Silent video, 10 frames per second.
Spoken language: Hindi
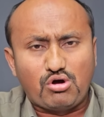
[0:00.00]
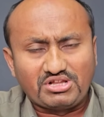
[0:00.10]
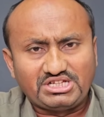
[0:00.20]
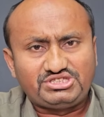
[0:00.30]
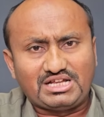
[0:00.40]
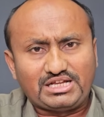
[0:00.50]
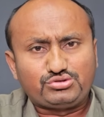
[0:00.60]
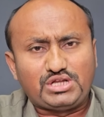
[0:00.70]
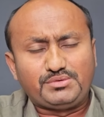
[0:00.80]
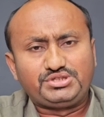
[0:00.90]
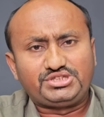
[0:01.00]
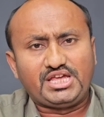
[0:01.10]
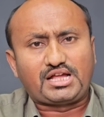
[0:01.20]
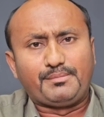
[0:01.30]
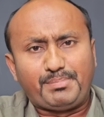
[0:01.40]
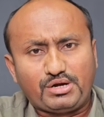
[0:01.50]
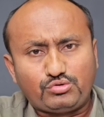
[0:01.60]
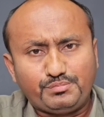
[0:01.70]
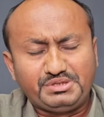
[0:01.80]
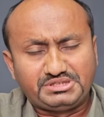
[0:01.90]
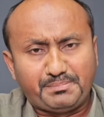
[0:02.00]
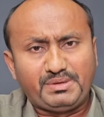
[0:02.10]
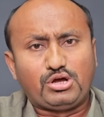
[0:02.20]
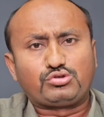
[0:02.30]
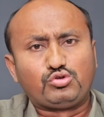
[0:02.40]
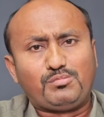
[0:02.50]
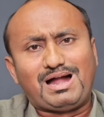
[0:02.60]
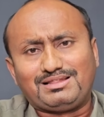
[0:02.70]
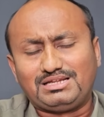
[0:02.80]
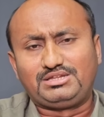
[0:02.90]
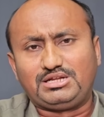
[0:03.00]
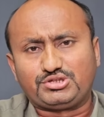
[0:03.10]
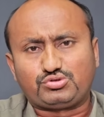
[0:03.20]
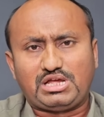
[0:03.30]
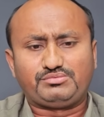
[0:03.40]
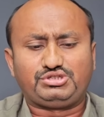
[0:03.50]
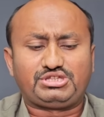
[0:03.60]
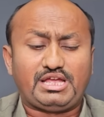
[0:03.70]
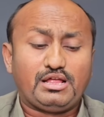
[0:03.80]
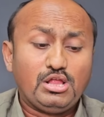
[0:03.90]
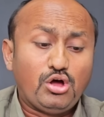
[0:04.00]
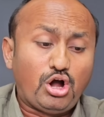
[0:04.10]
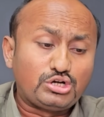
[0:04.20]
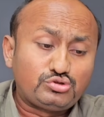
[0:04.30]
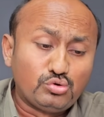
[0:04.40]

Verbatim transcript: कांग्रेस ज्यादा चुनाव जीती है कंपेयर टू बीजेपी और दो बार निर्दलीय चुनाव जीते हैं और